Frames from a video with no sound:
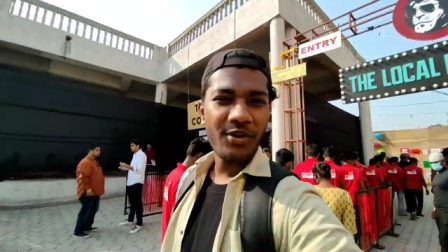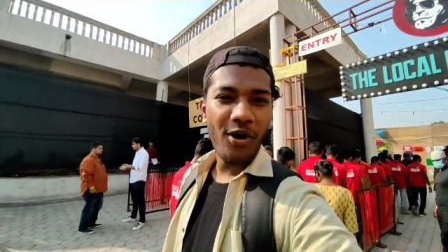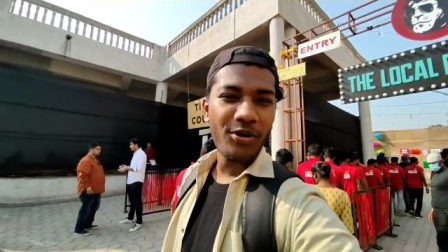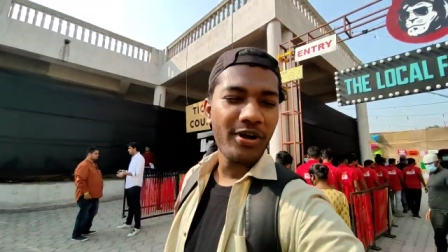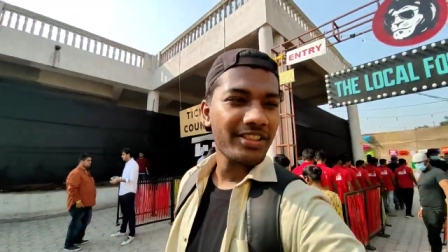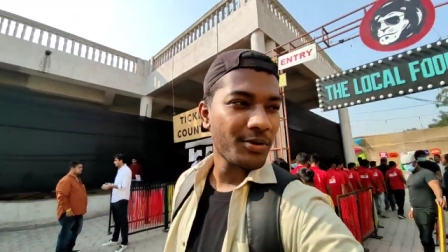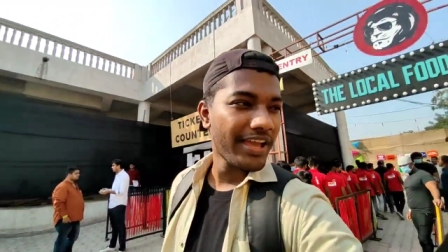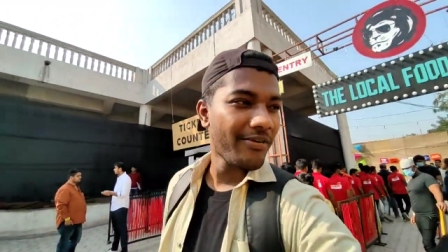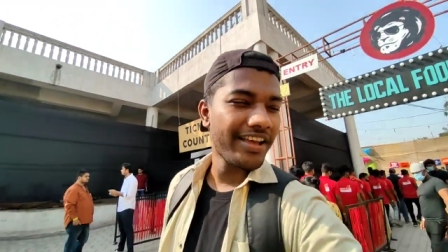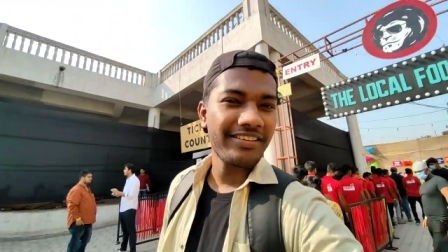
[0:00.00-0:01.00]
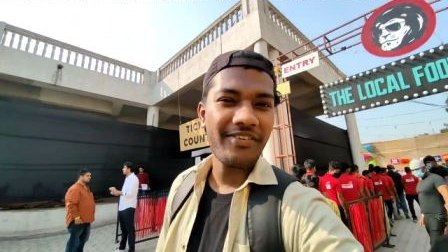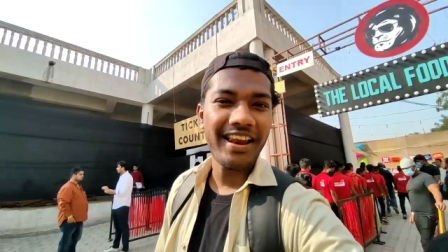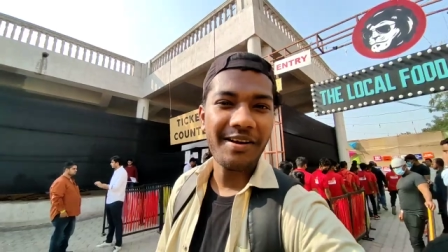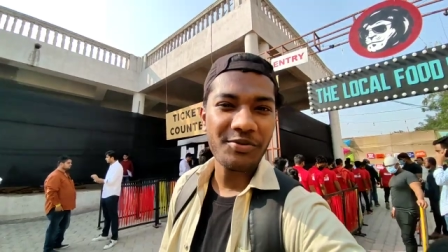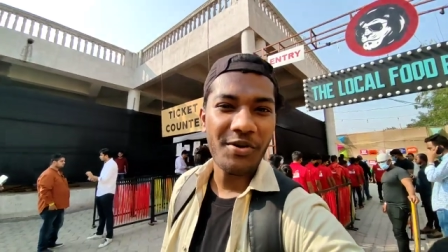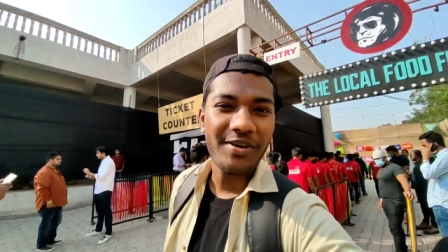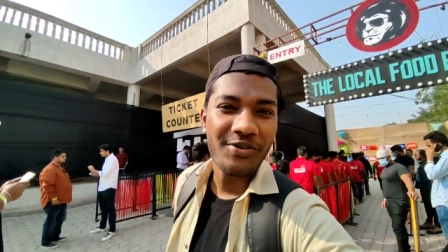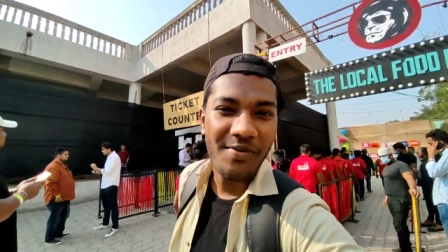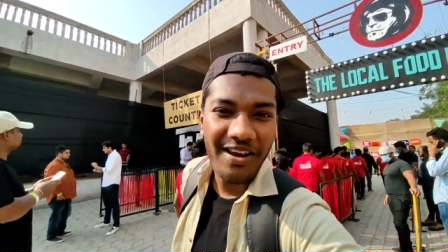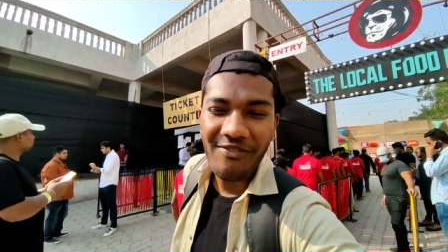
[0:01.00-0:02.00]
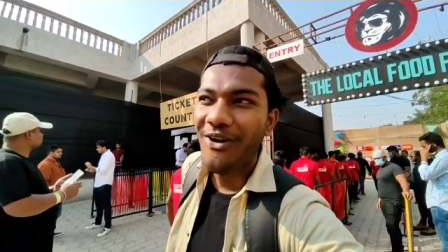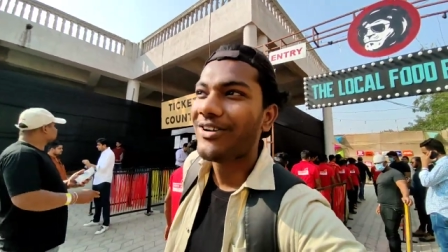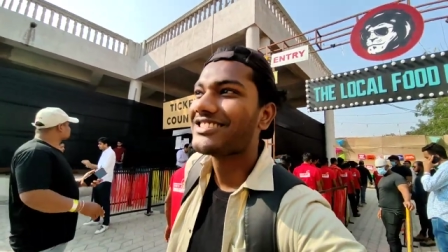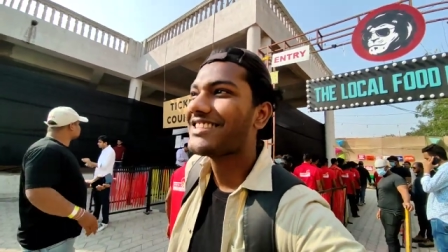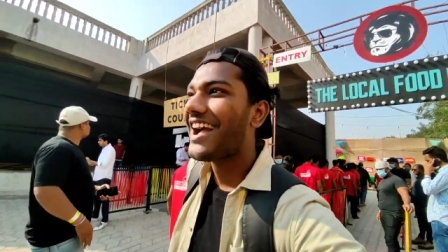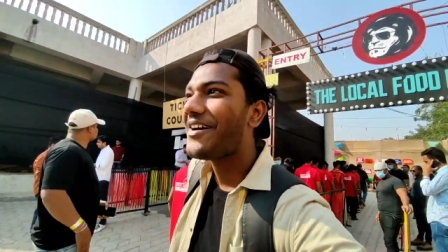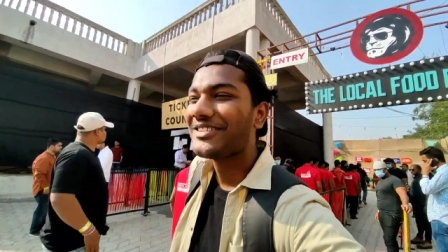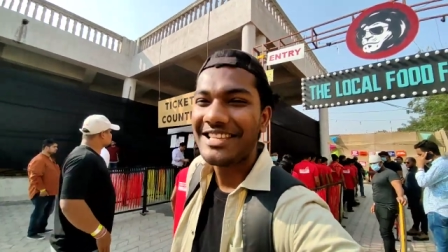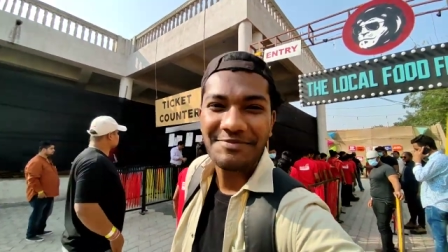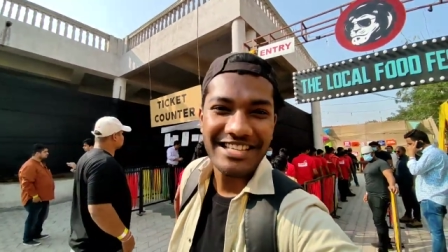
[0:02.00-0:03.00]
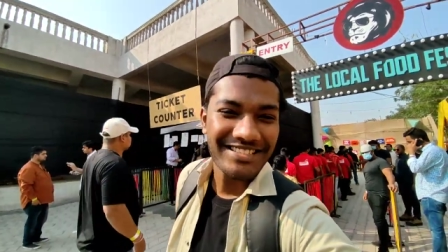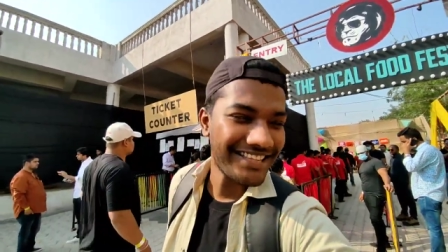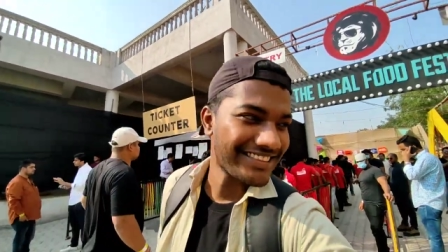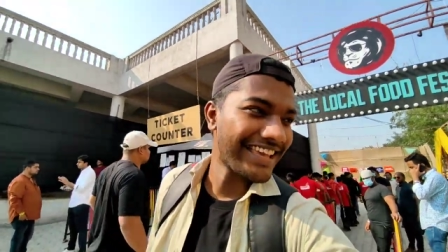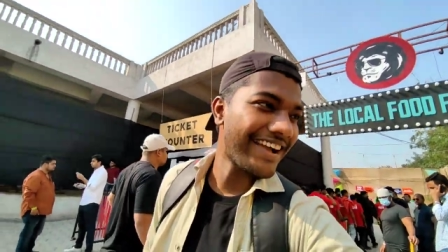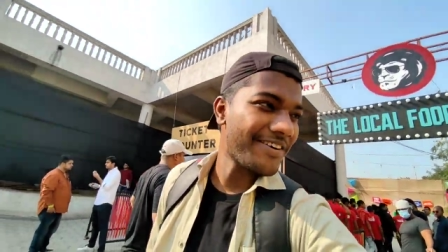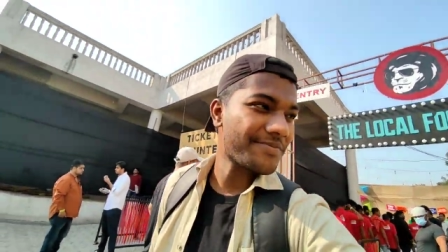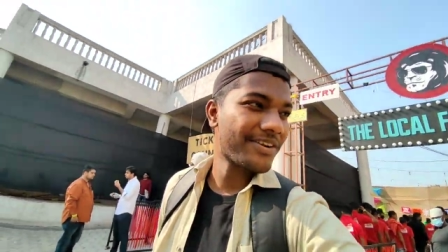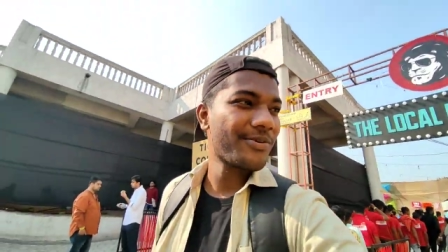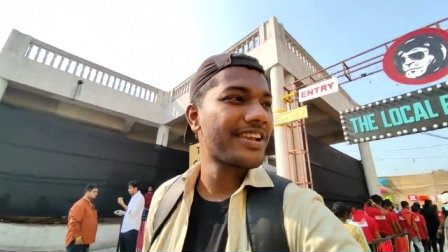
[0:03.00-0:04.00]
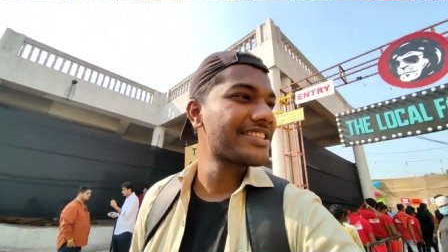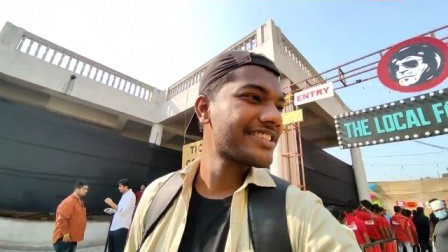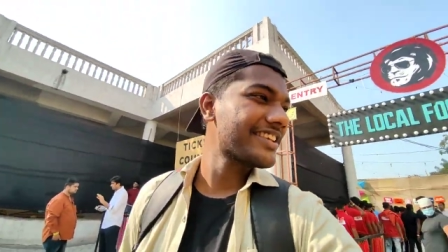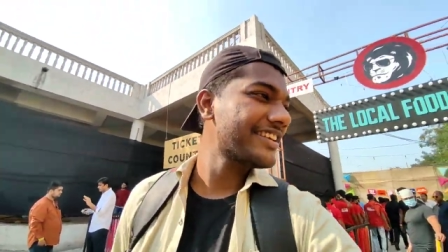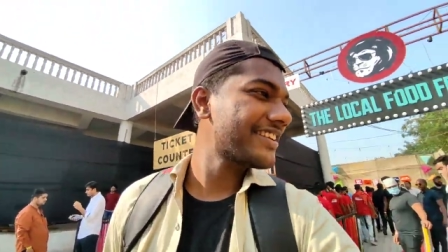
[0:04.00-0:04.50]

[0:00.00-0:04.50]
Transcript: रिकॉर्ड हो गया तो क्या हो गया वेलकम टू अमन कुमार ब्लॉग्स यहाँ पे सब चीज चलता है यहाँ पे कोई किसी से नहीं